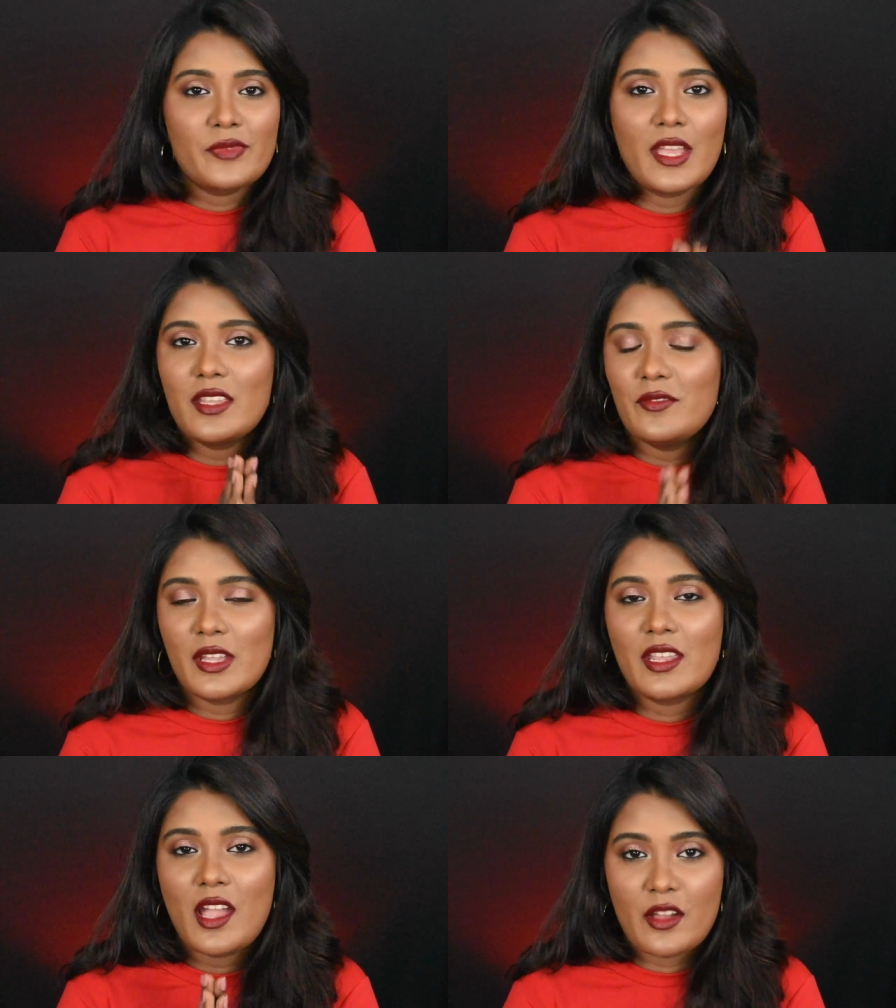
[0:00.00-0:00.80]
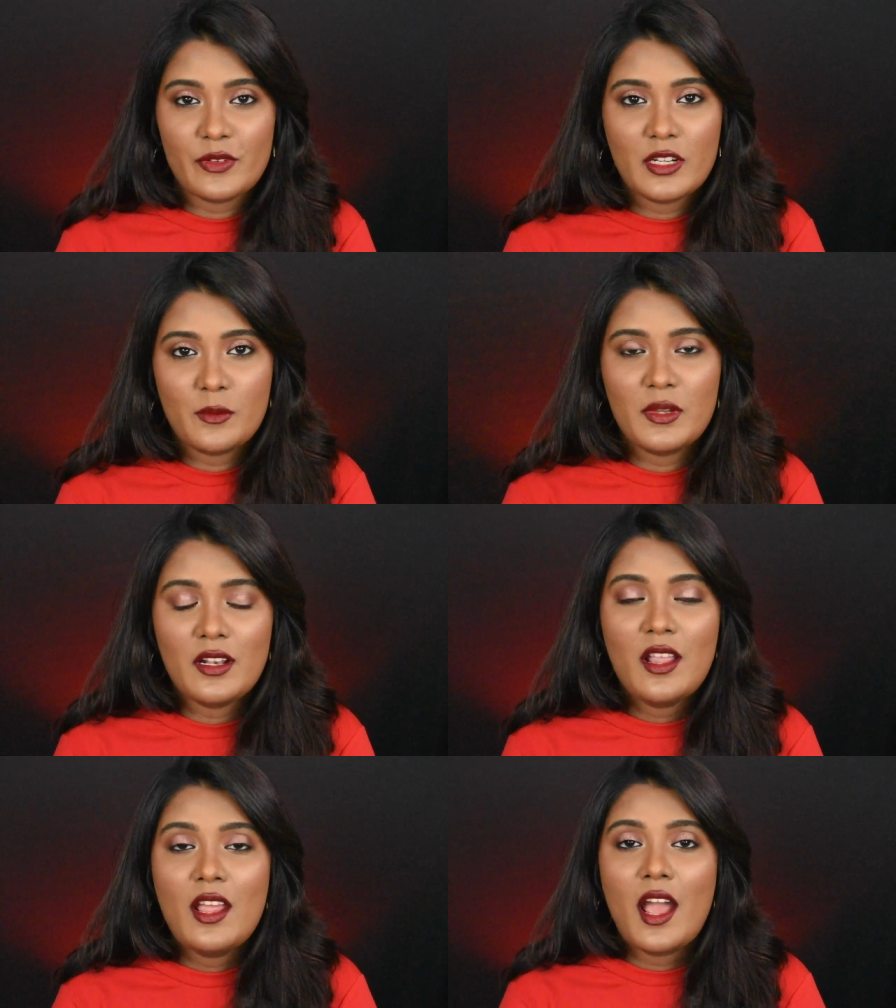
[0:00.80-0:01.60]
வெரி வெரி
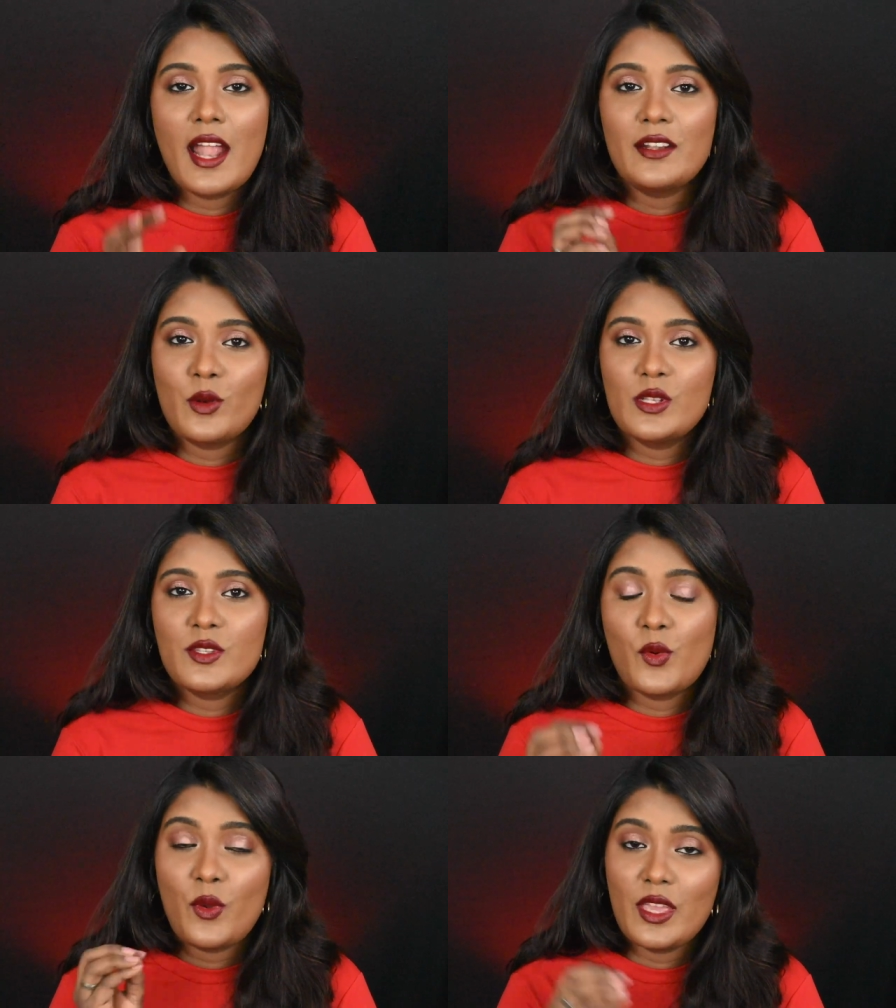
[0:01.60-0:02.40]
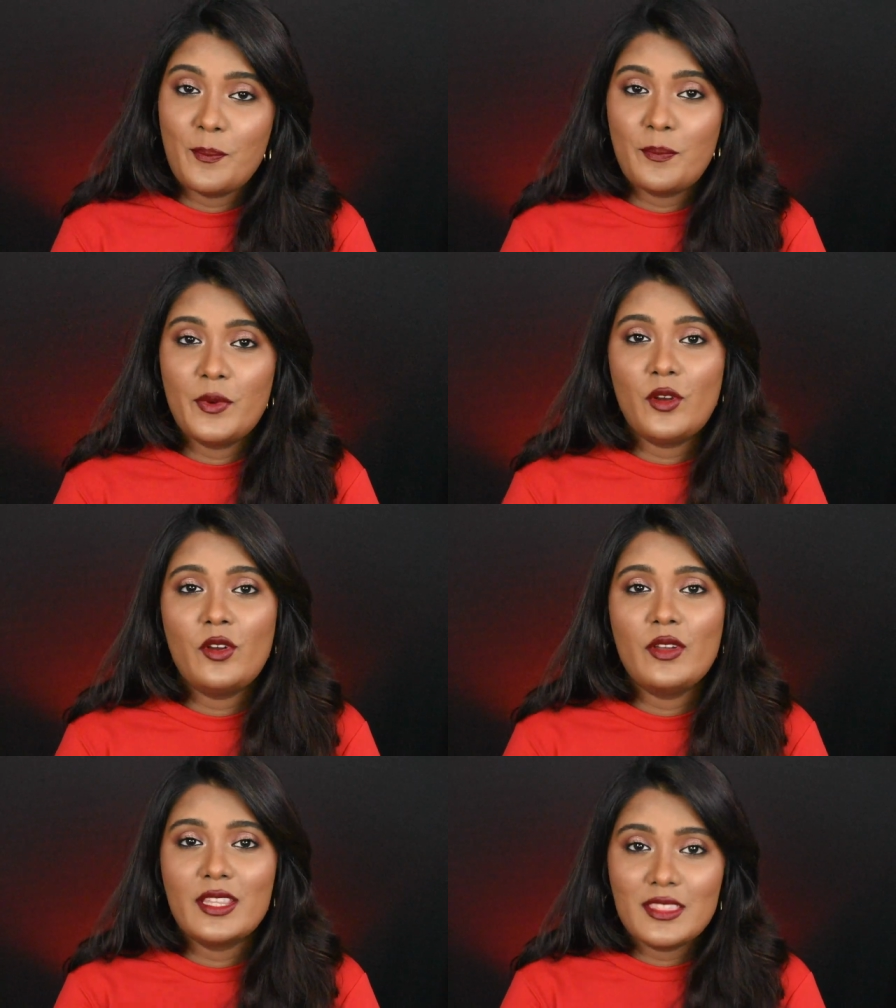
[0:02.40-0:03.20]
அஃபோர்டபுள் அண்ட் ஆல்சோ இப்போ
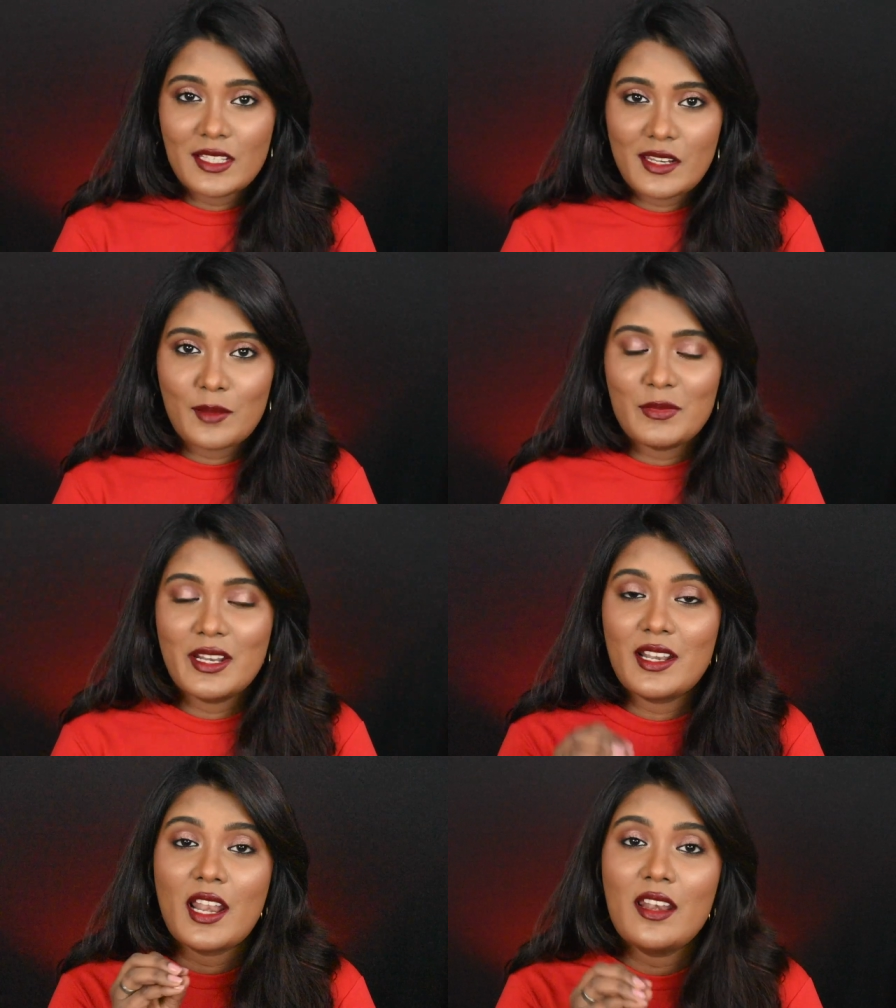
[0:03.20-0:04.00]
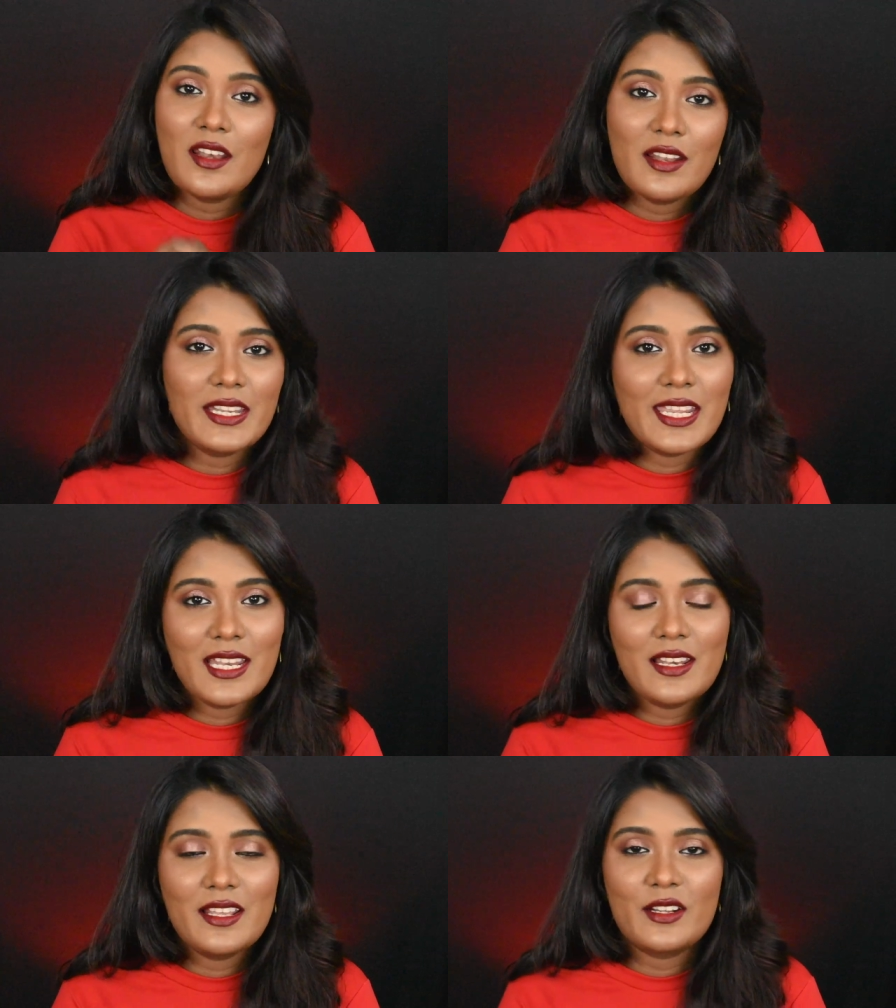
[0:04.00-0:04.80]
இந்த டைமில் நல்ல
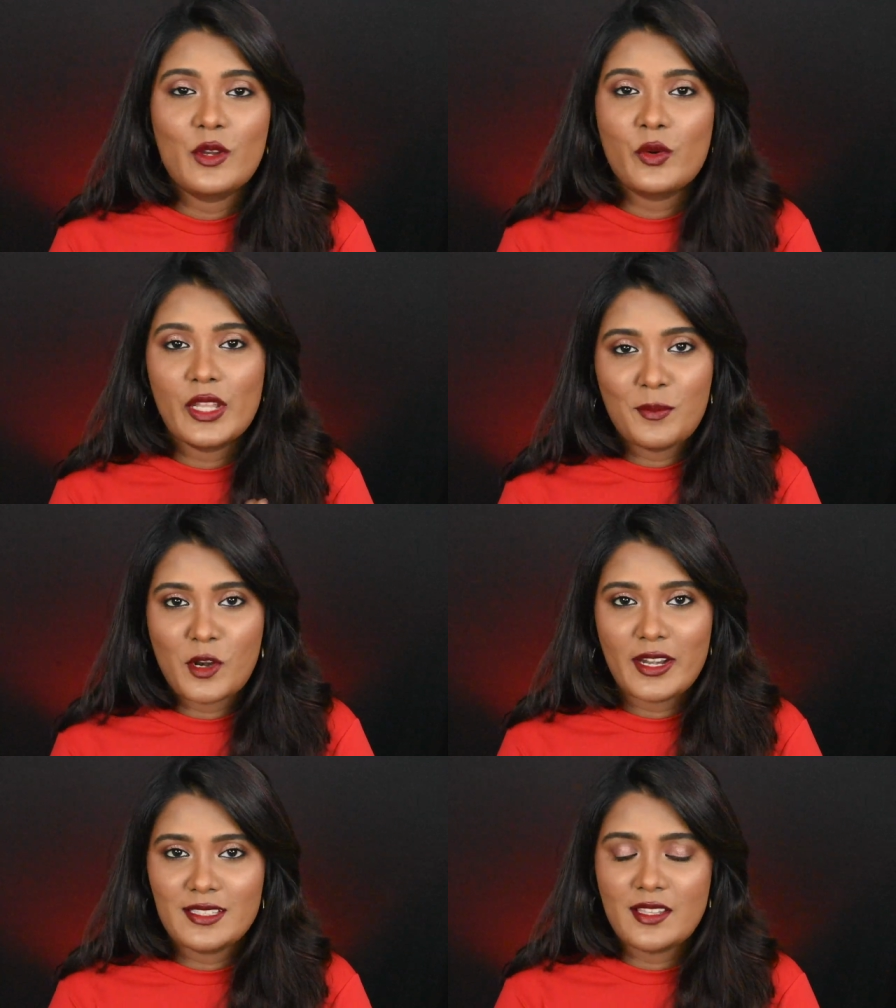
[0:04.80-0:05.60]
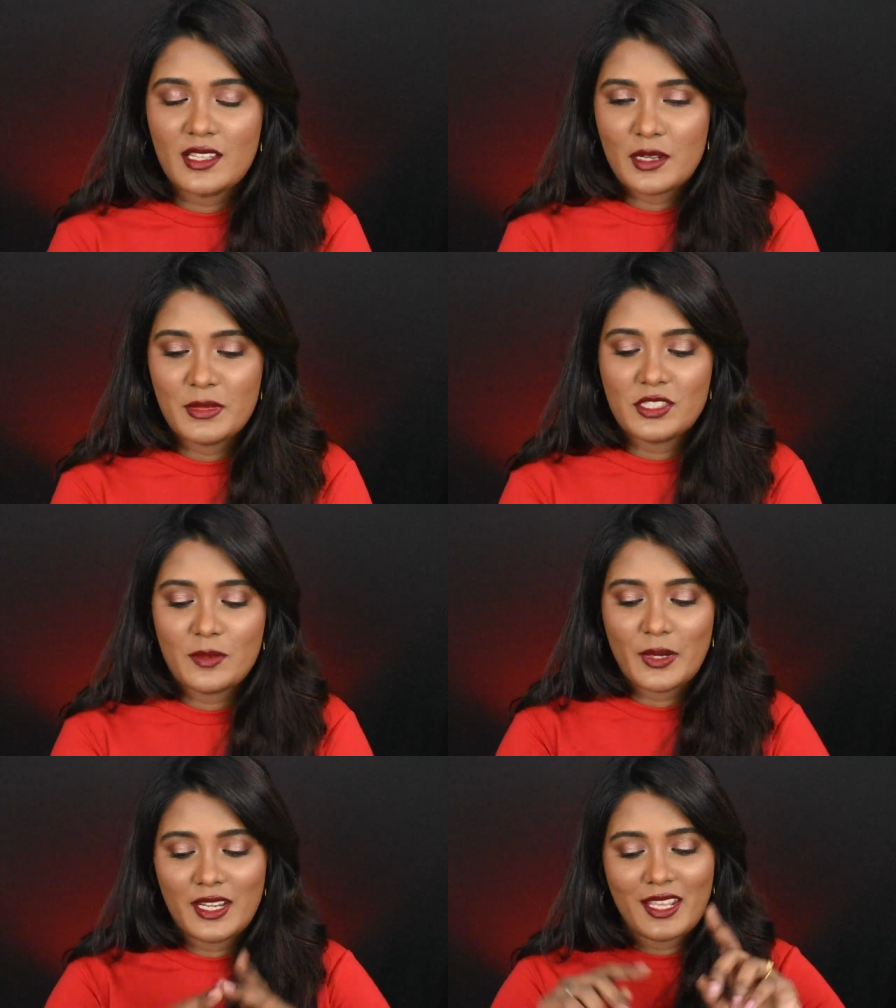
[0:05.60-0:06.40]
டீலில் இருக்கக்கூடிய ப்ராடக்ட்ஸை தான் நான்
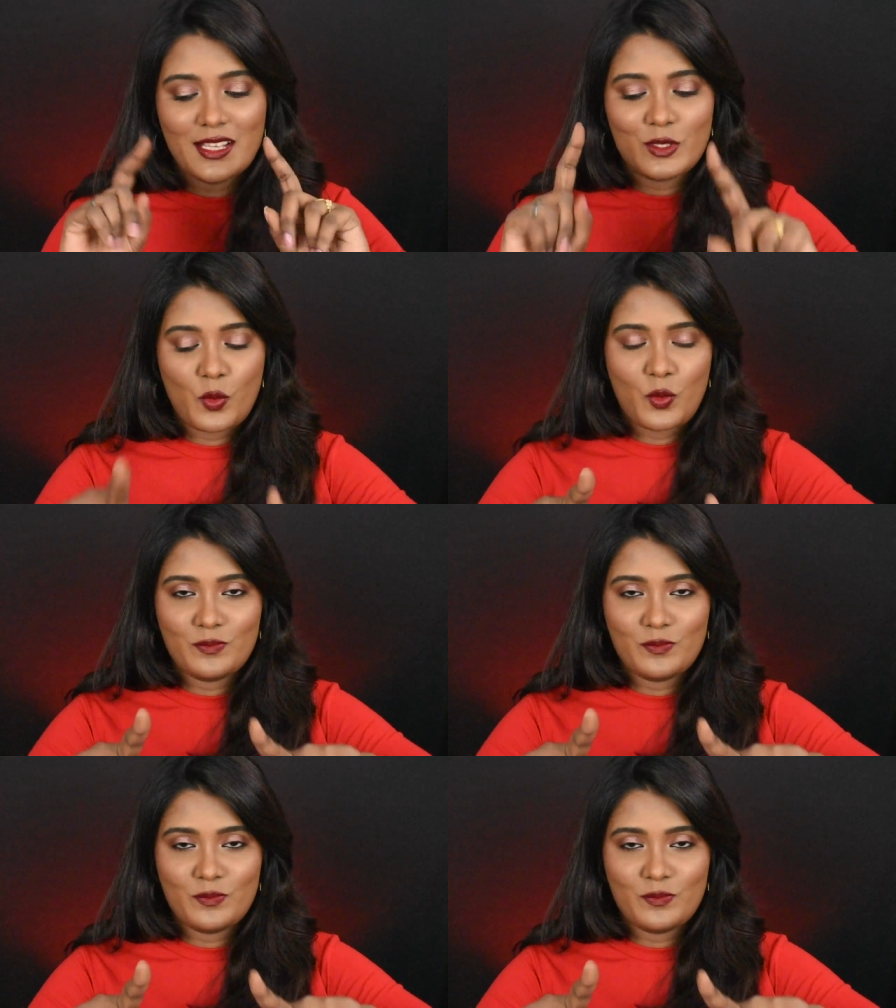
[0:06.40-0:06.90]
மென்ஷன் பண்ணியிருக்கேன் ஸோ